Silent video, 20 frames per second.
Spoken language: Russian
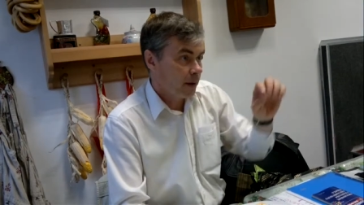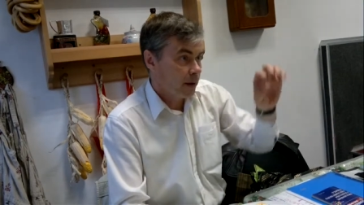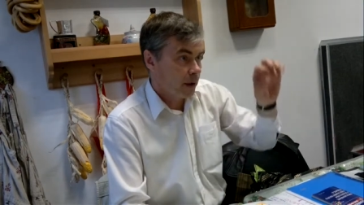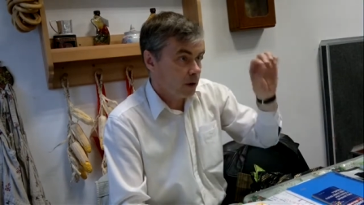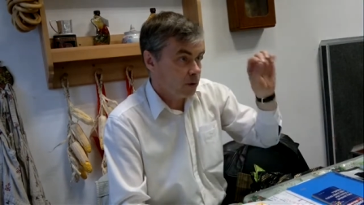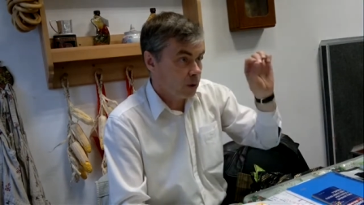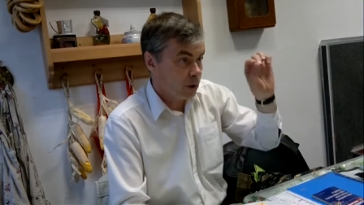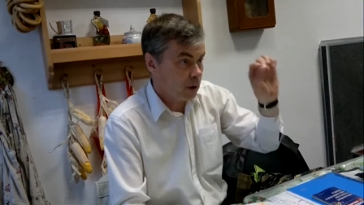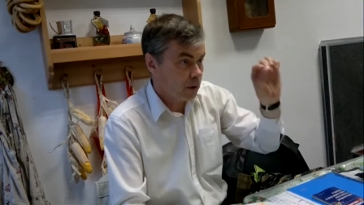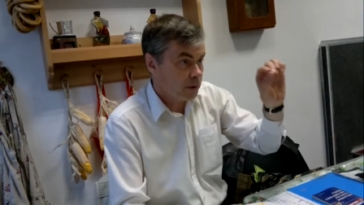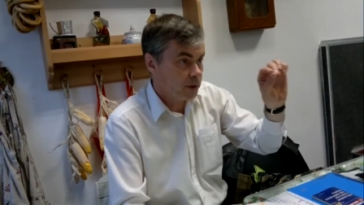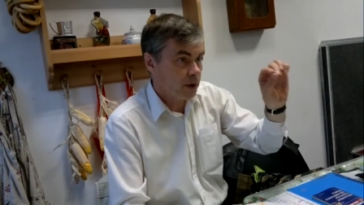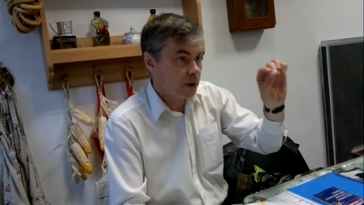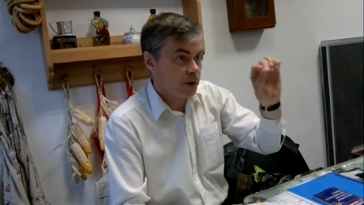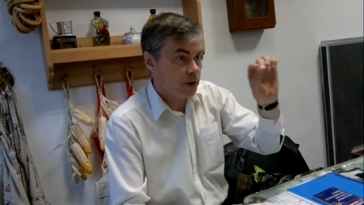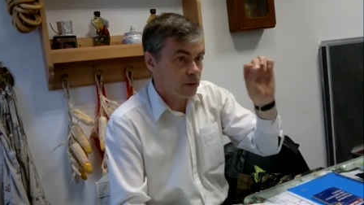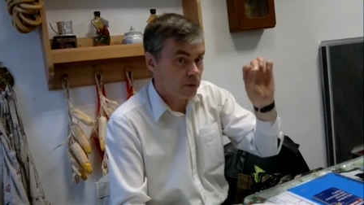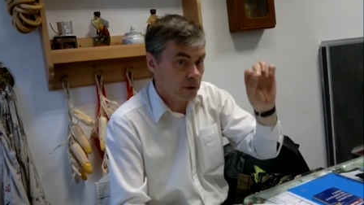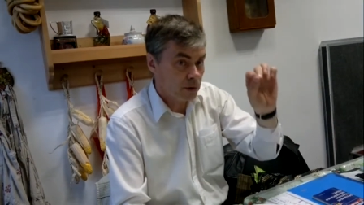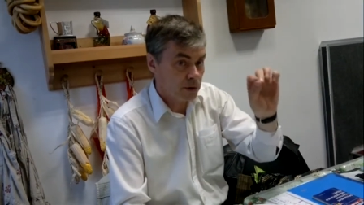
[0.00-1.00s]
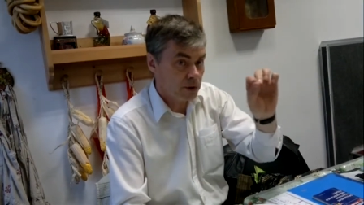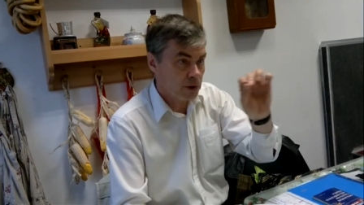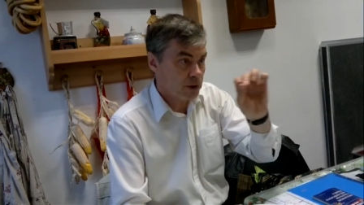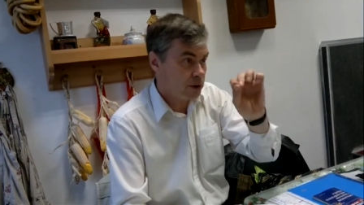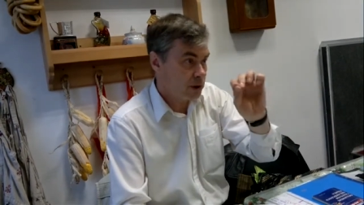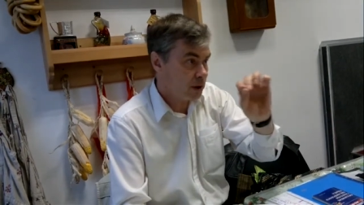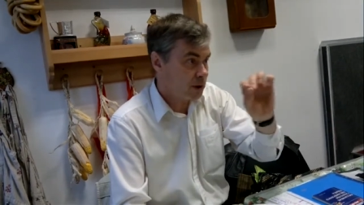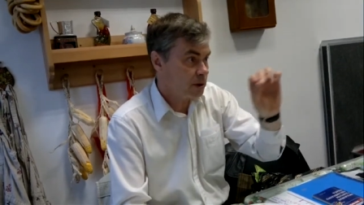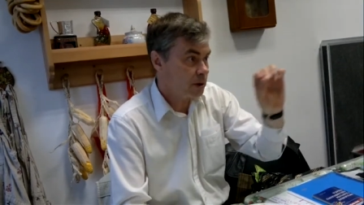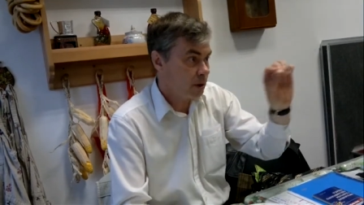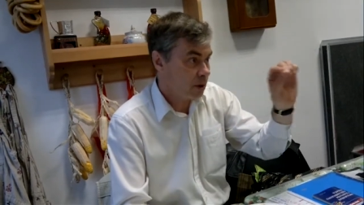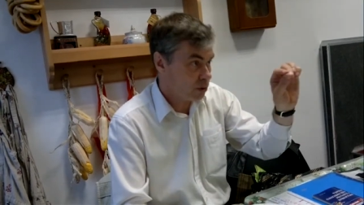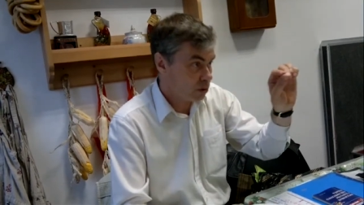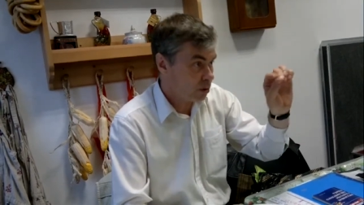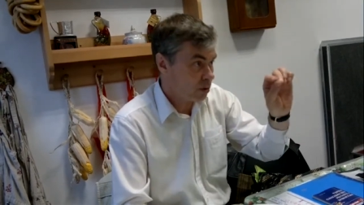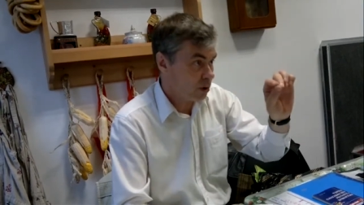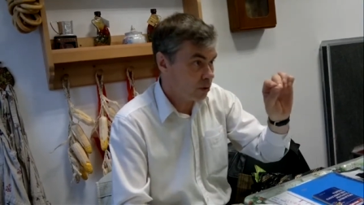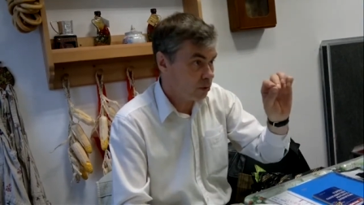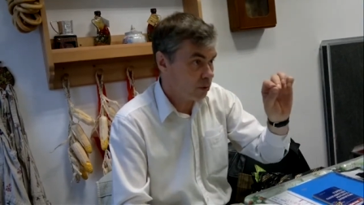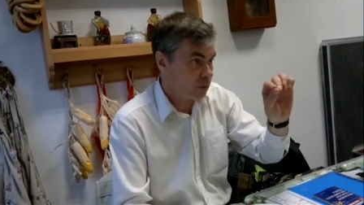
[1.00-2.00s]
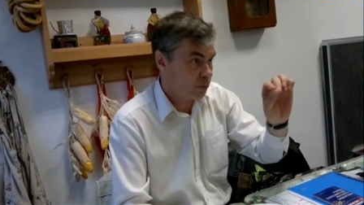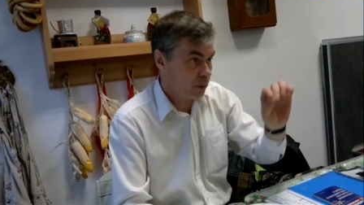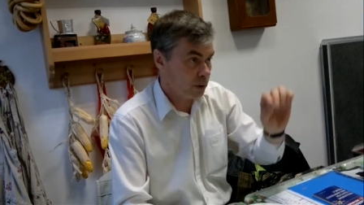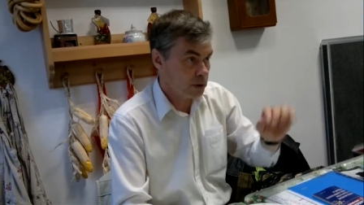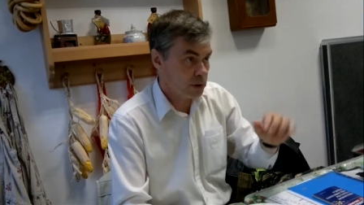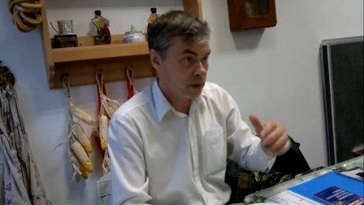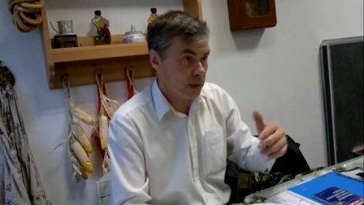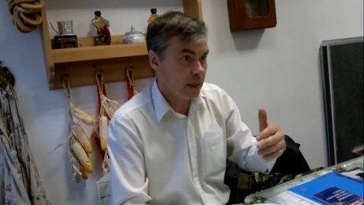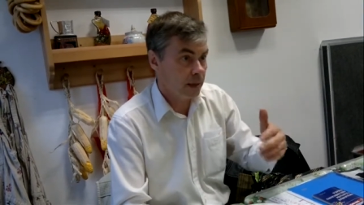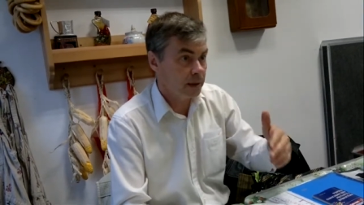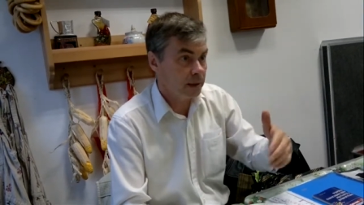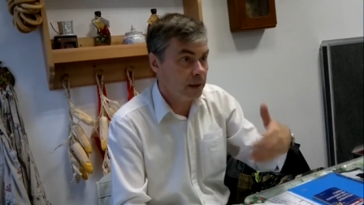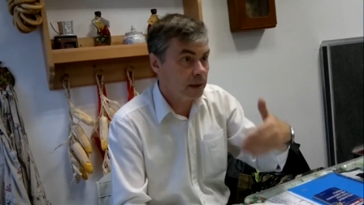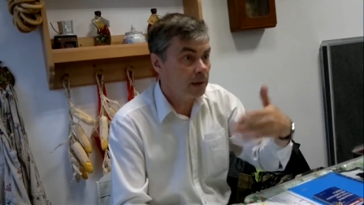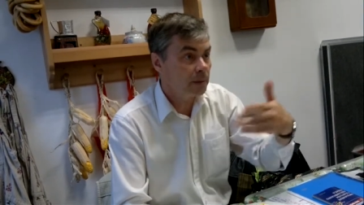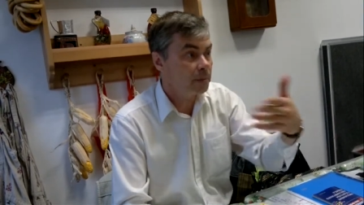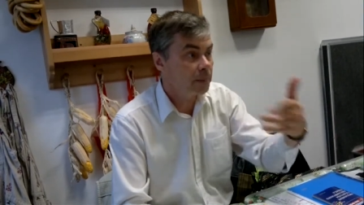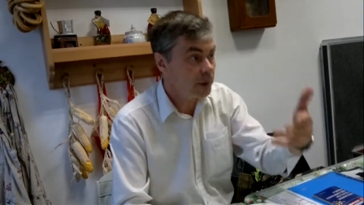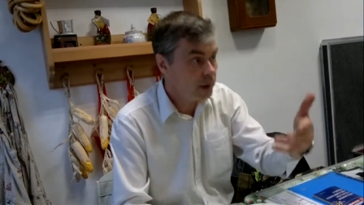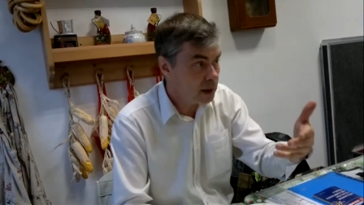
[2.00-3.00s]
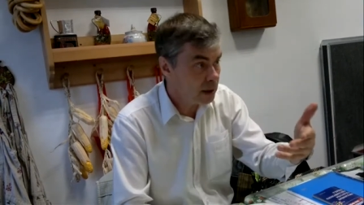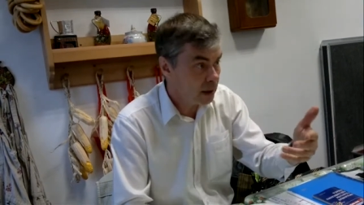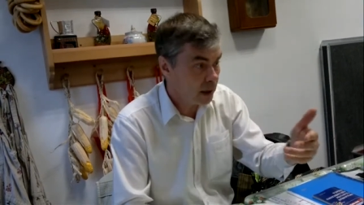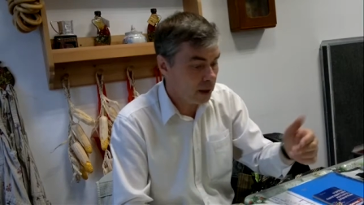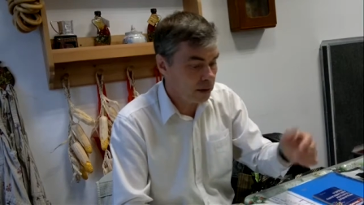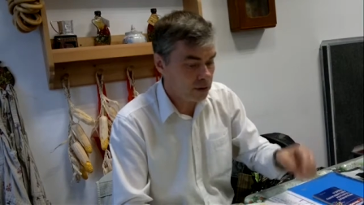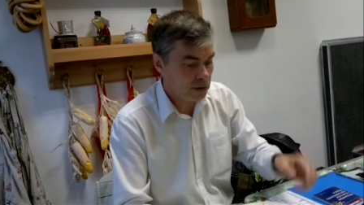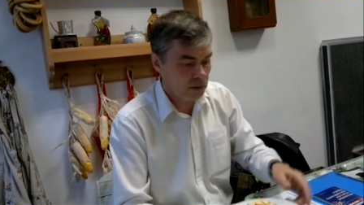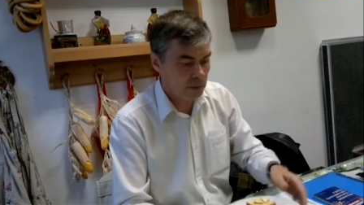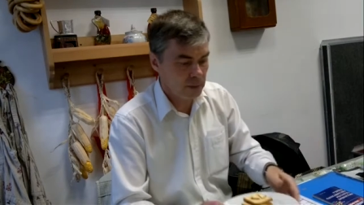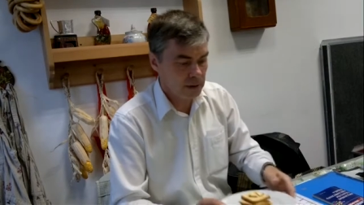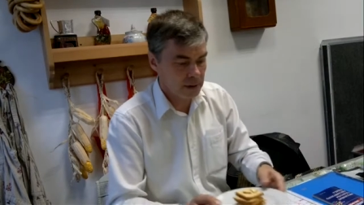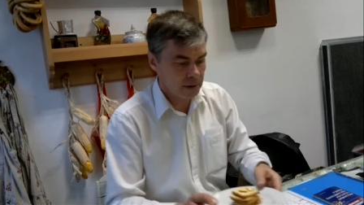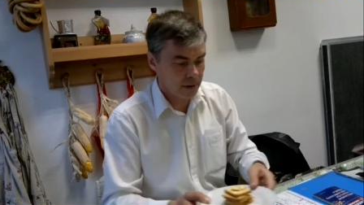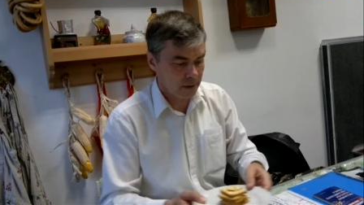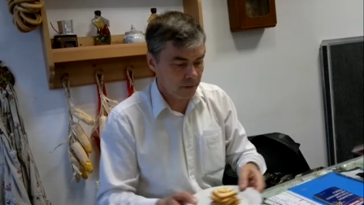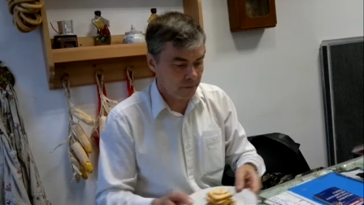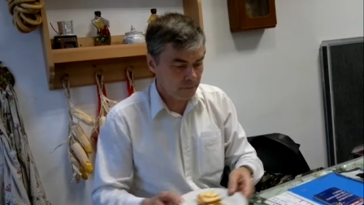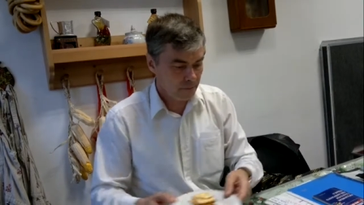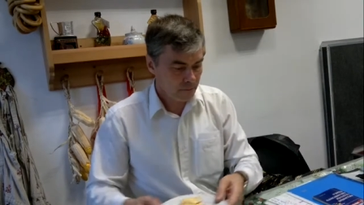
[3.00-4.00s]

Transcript: И только вот эти вот частицы, которые идут после, они определяют смысл.